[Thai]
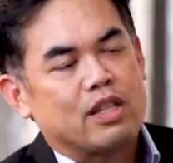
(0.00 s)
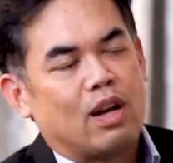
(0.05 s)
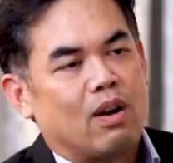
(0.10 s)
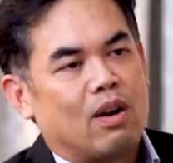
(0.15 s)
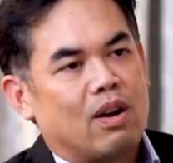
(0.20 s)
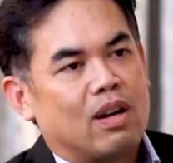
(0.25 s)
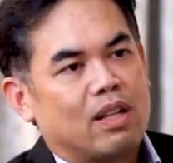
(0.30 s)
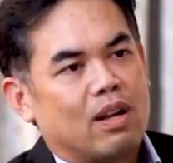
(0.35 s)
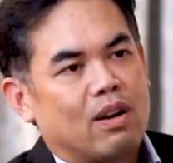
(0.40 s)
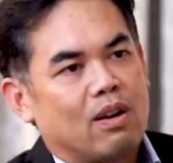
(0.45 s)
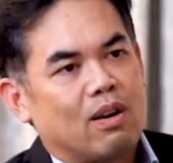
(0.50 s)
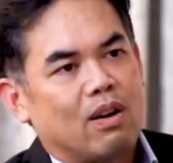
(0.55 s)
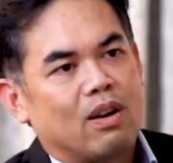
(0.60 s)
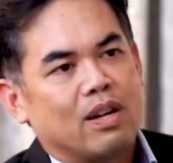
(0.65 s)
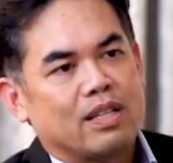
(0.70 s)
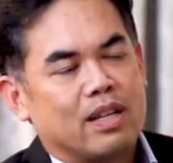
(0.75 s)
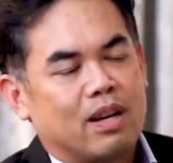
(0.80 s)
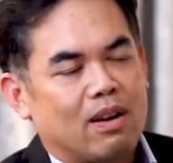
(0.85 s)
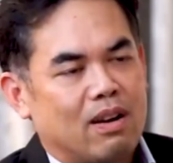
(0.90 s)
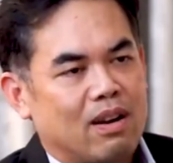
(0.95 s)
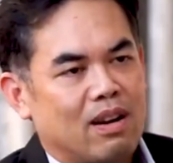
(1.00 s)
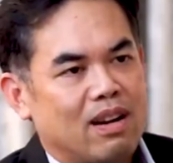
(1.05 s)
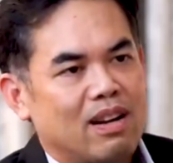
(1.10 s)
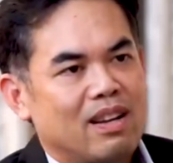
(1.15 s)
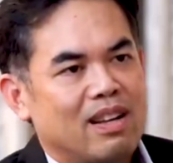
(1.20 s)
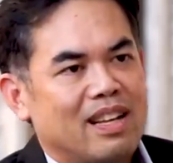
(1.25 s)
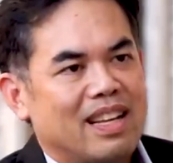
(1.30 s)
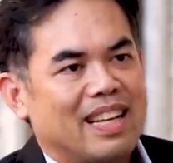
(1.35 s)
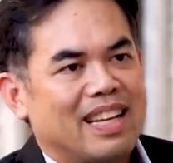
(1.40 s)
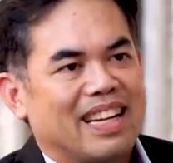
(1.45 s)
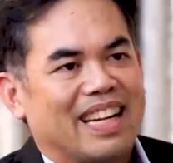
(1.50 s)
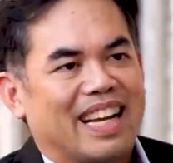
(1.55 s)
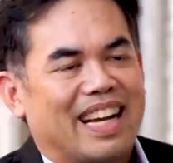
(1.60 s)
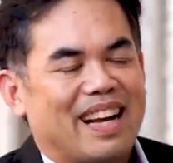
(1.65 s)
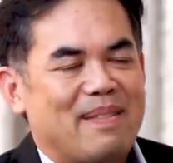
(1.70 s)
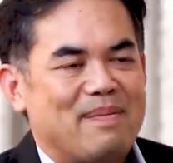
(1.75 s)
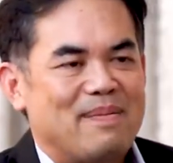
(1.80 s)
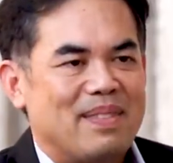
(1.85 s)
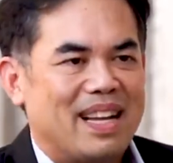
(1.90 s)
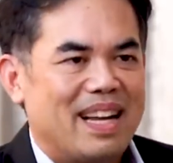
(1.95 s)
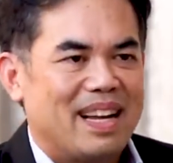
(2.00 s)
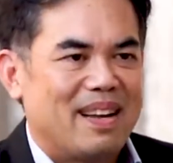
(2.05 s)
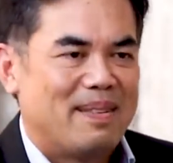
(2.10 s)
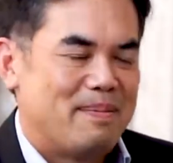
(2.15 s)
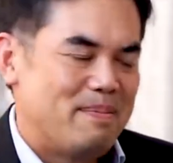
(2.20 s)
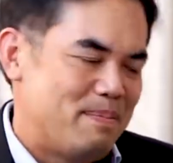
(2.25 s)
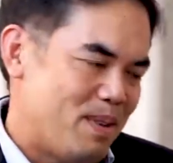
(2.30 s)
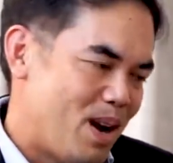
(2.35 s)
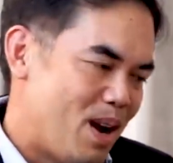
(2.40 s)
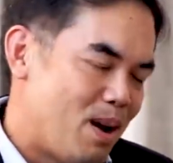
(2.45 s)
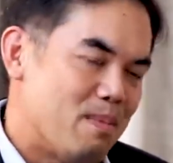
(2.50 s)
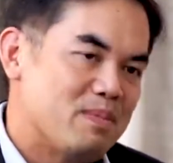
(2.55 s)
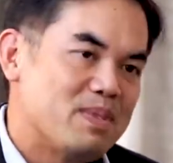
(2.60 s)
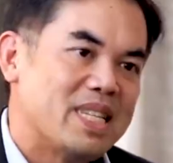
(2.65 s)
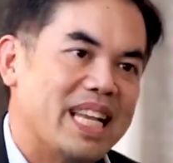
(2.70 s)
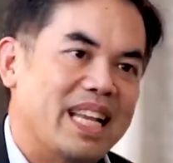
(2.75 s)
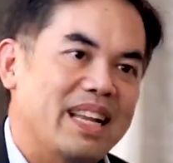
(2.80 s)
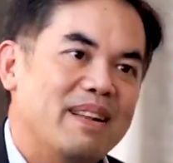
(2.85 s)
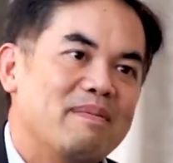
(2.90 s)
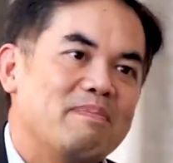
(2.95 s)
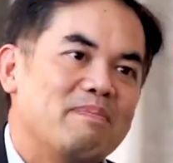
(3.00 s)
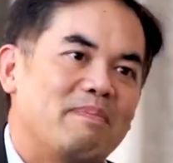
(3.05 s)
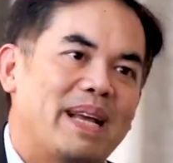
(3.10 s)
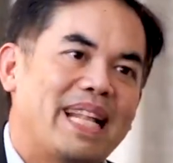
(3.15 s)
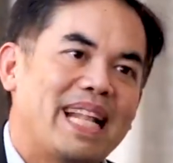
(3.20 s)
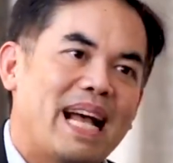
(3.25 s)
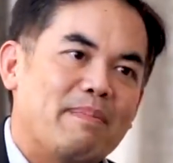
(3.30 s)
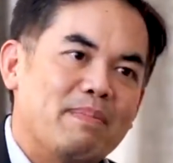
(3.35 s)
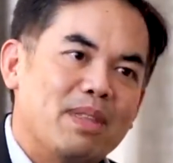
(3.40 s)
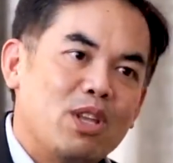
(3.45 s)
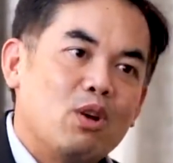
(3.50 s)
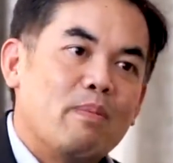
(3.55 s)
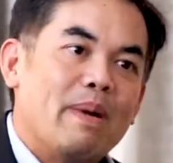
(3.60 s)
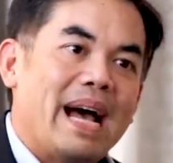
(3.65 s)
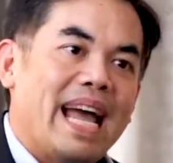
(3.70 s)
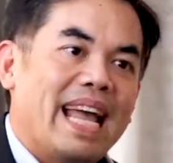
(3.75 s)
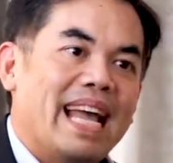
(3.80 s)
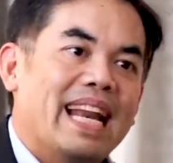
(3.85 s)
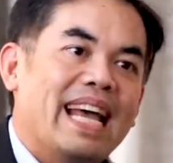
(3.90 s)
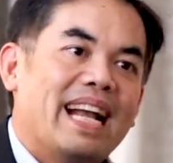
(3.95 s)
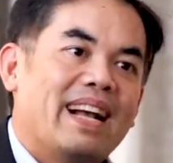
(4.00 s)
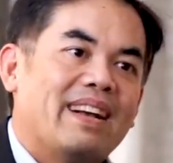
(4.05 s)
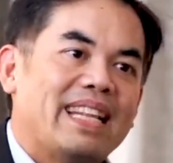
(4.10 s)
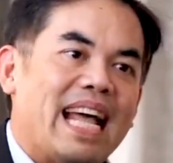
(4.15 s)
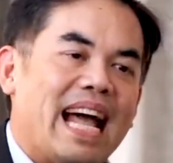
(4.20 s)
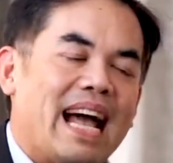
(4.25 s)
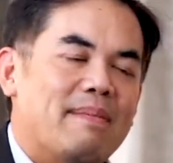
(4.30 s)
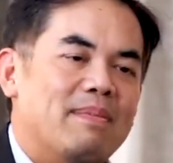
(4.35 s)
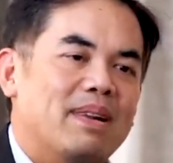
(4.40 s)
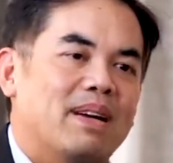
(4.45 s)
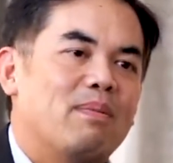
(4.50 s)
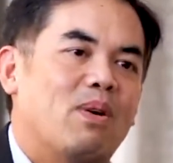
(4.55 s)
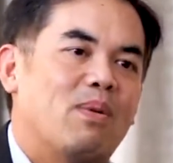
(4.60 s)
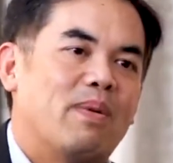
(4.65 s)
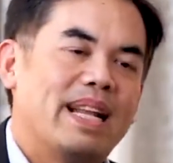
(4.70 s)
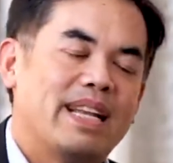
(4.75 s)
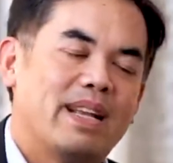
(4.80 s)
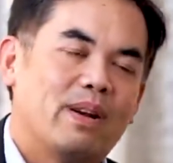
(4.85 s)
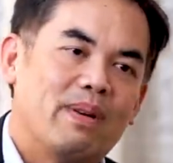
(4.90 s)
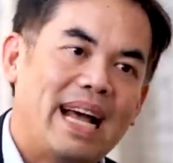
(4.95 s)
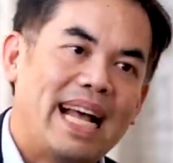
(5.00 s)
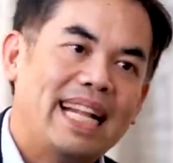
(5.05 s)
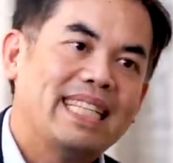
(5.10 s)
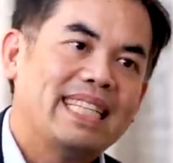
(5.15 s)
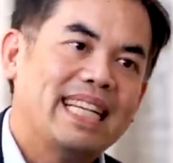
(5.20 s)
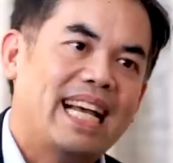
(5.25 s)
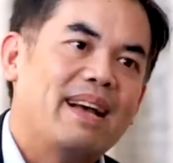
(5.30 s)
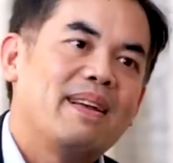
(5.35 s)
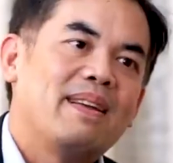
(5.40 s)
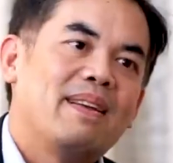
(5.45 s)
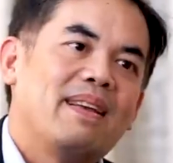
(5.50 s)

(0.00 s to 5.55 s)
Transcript: สทอสนะครับออมสินไปทำนโยบายอะไรก็ตาม แล้วบอกว่าเดี๋ยวรัฐจะ